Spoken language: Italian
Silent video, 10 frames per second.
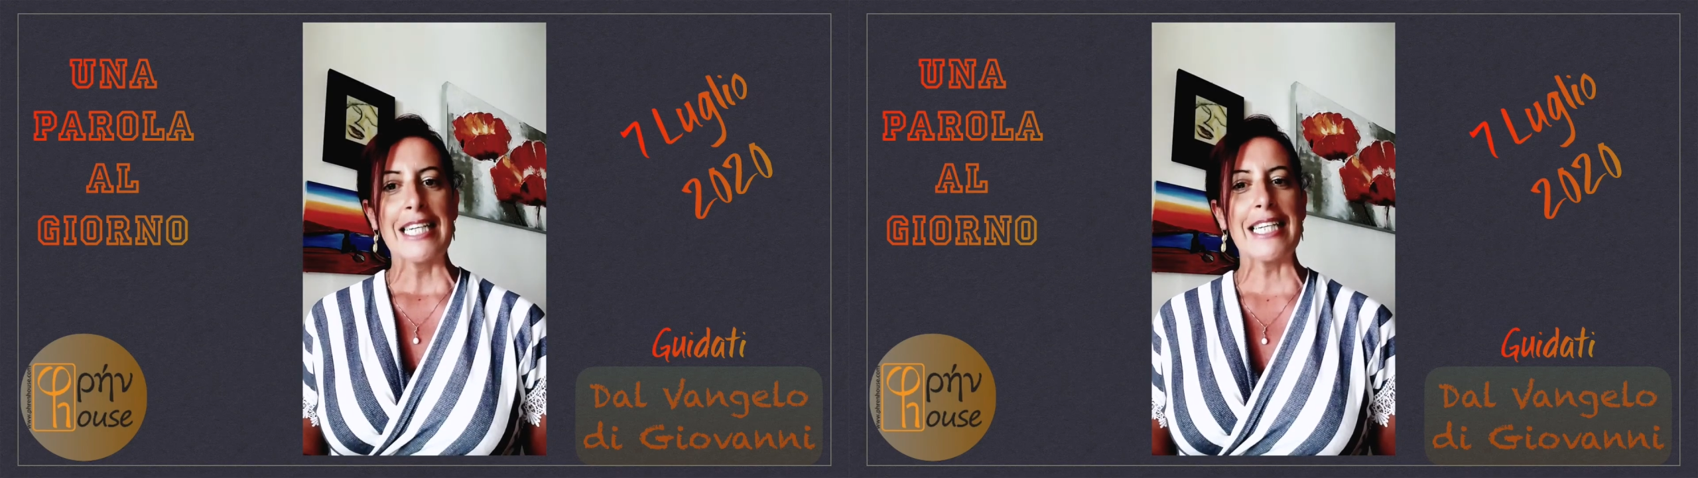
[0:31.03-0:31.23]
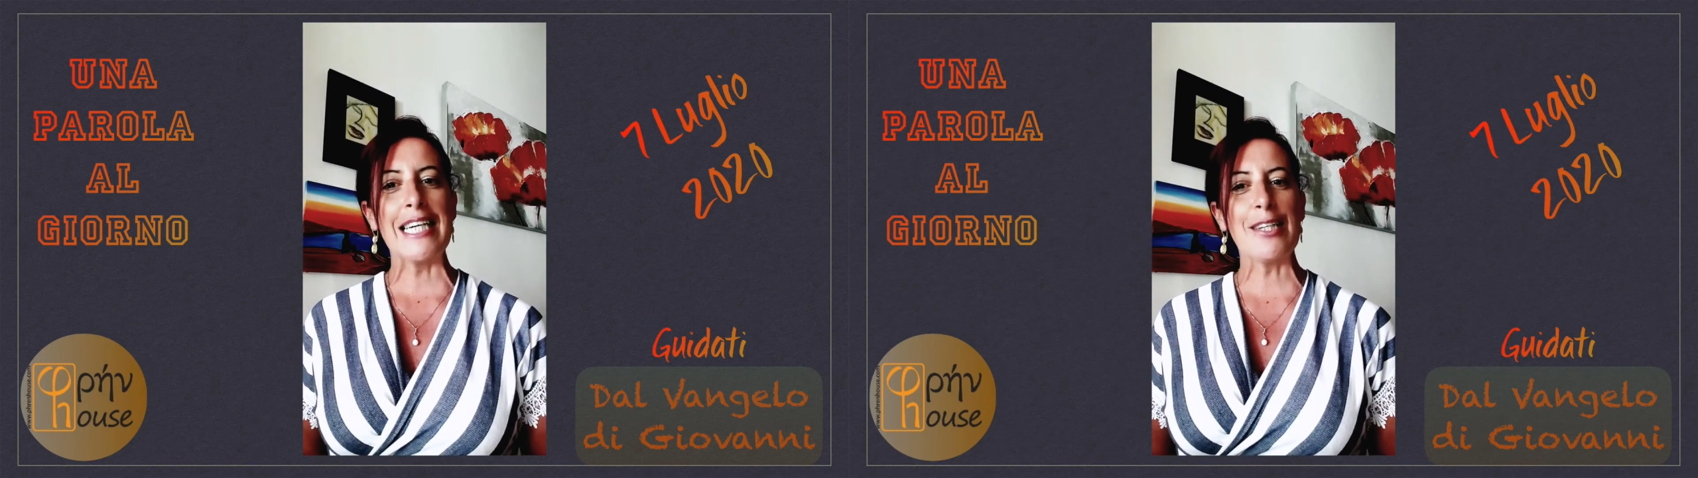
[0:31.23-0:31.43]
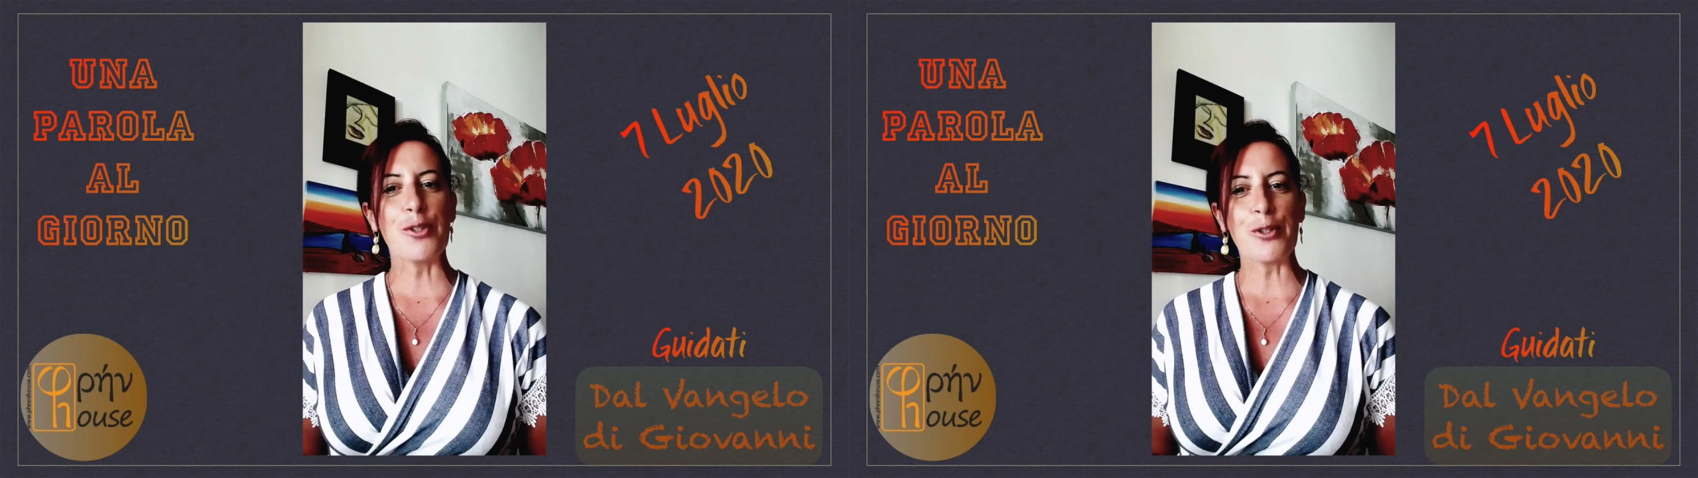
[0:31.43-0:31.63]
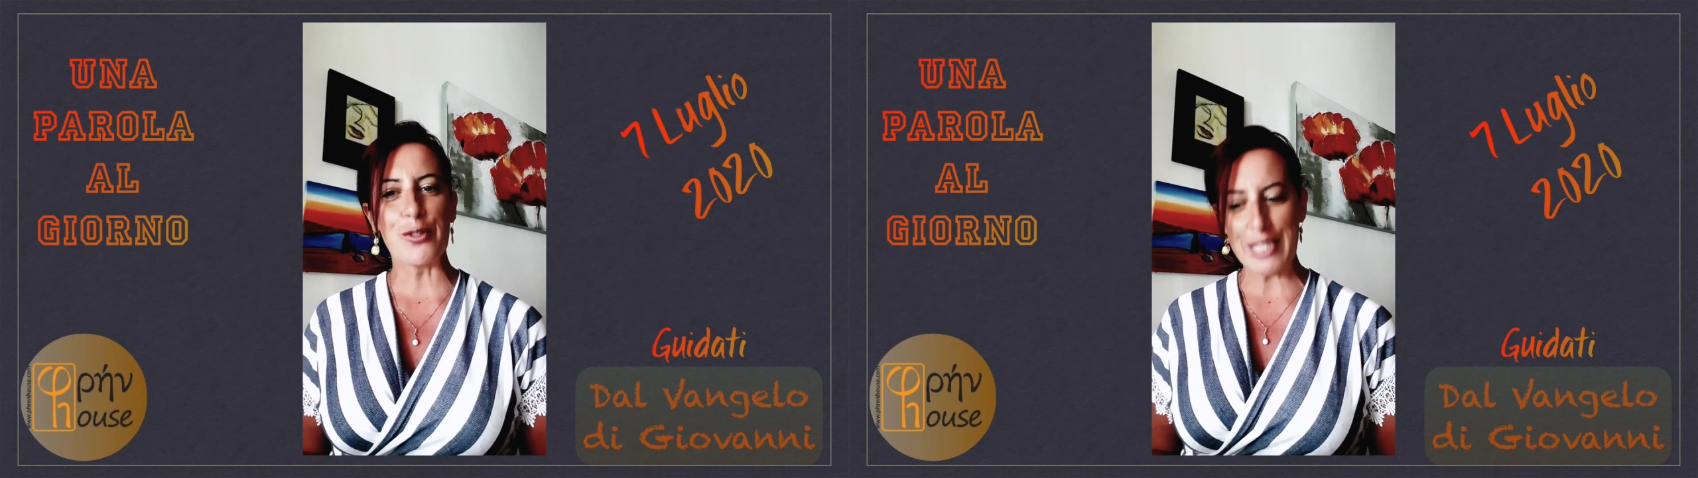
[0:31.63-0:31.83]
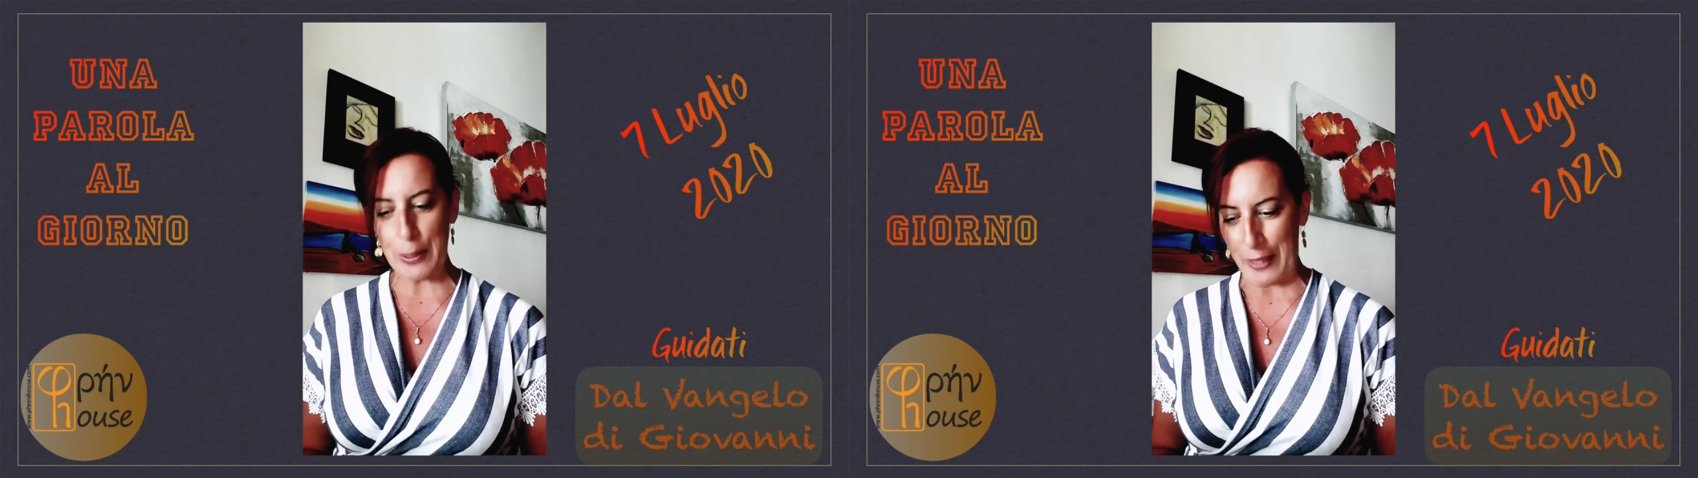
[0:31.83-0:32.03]
Il giorno
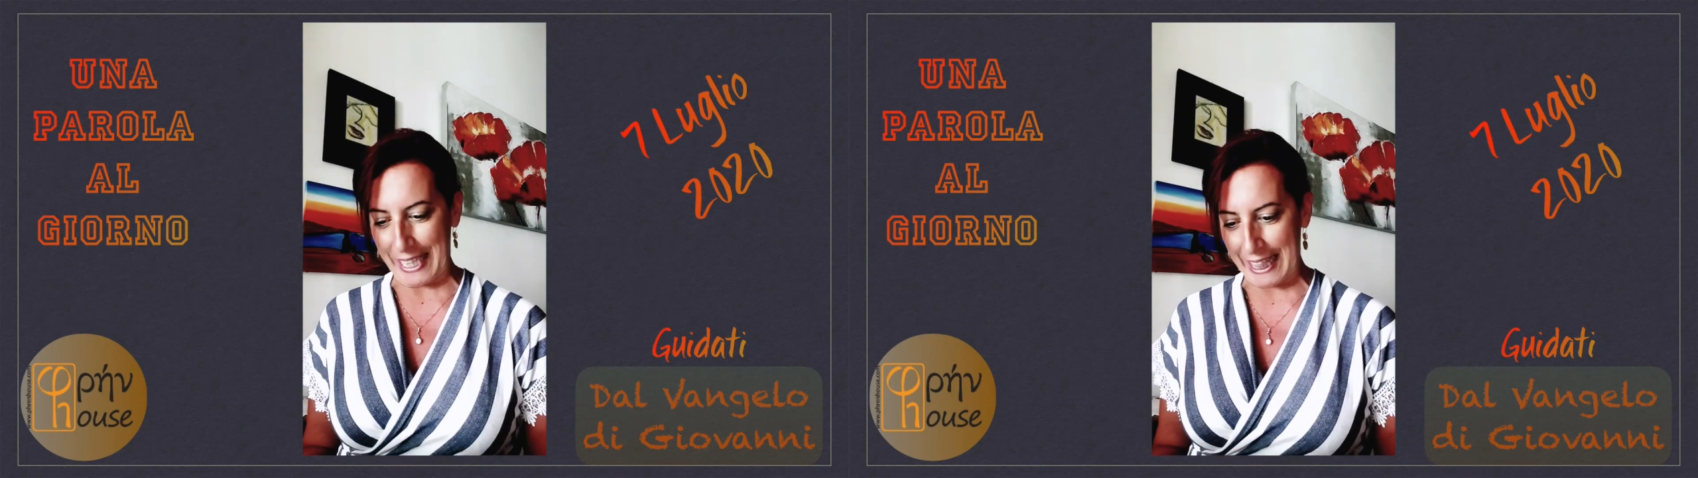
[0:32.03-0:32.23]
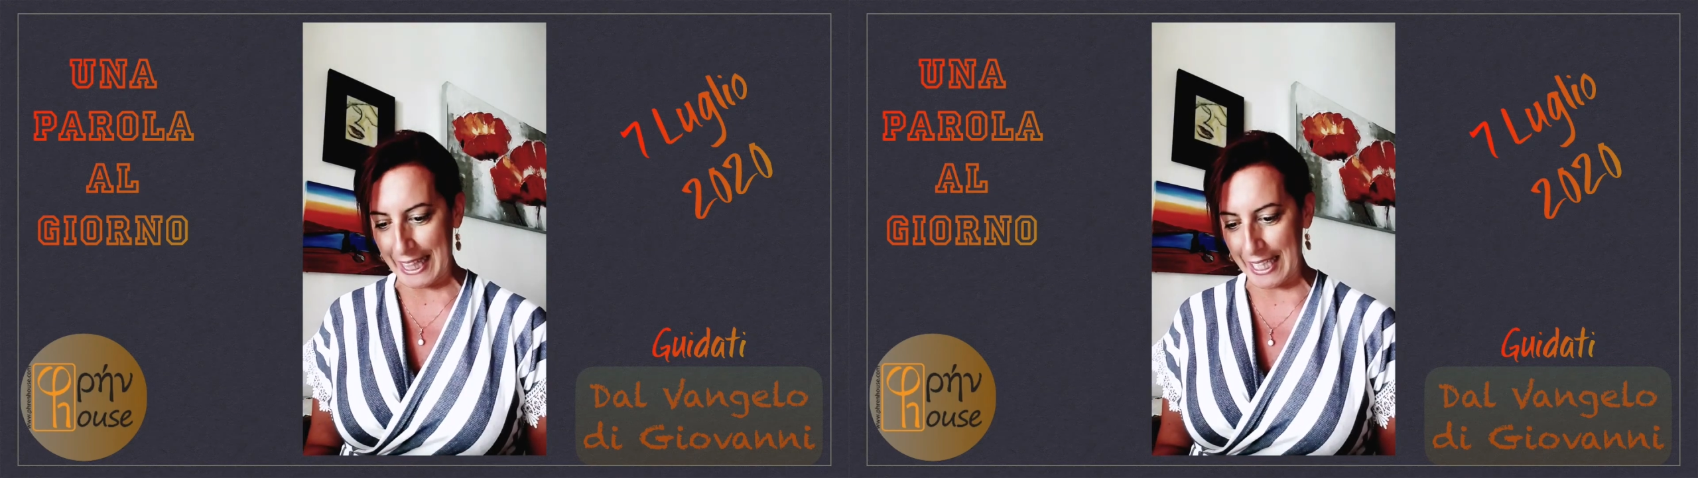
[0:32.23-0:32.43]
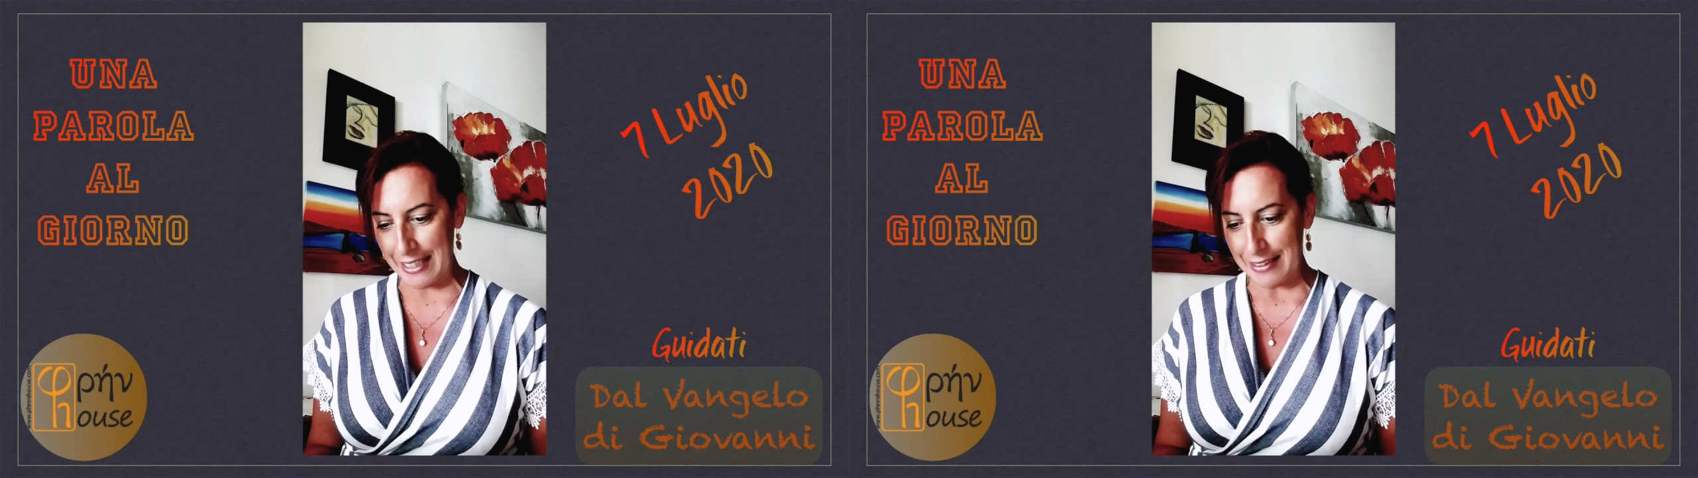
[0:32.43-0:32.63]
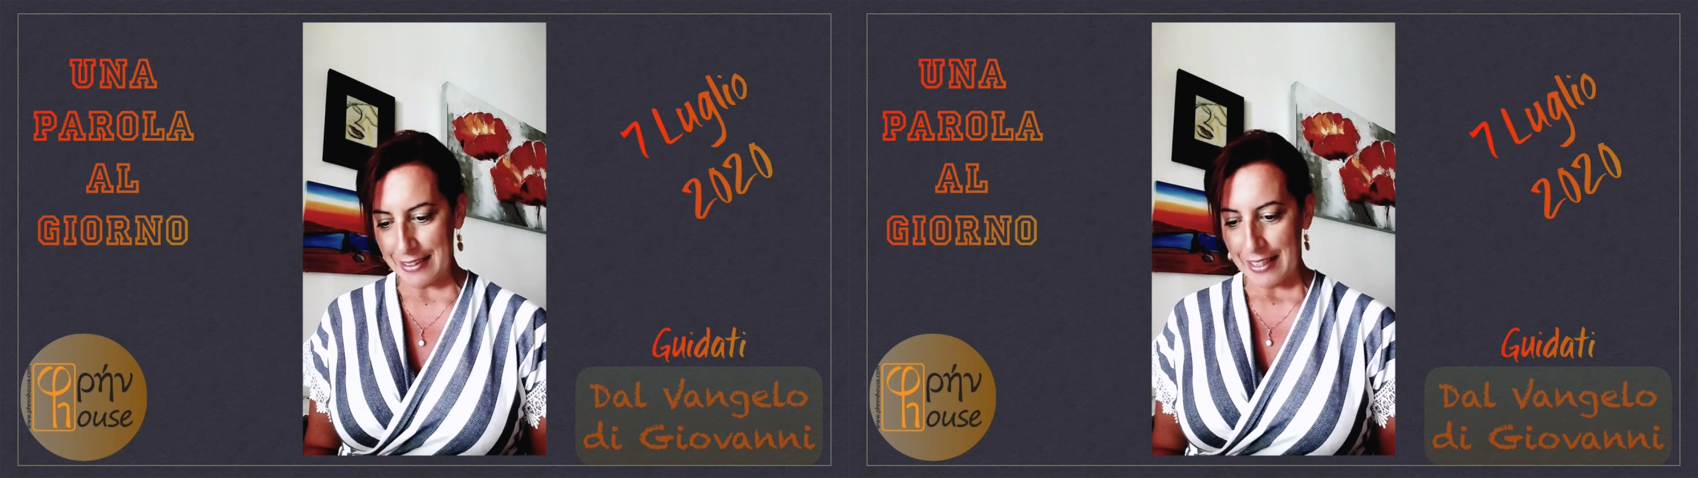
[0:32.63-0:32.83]
seguente,